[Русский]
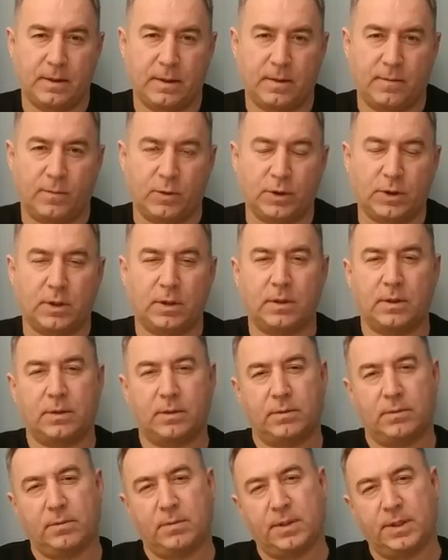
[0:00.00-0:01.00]
Вот
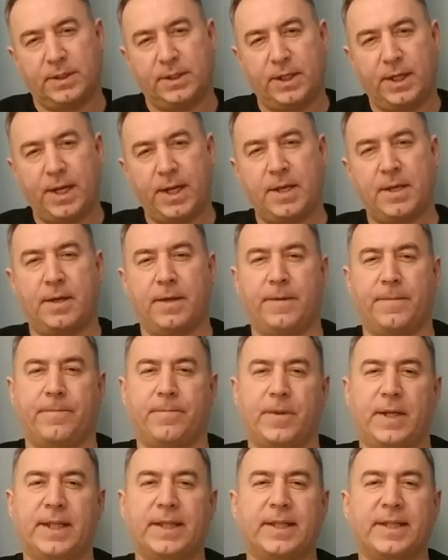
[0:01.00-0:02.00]
зрение –
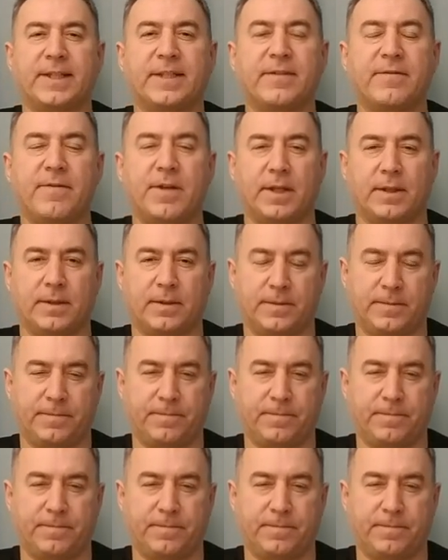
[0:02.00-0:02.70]
это свет.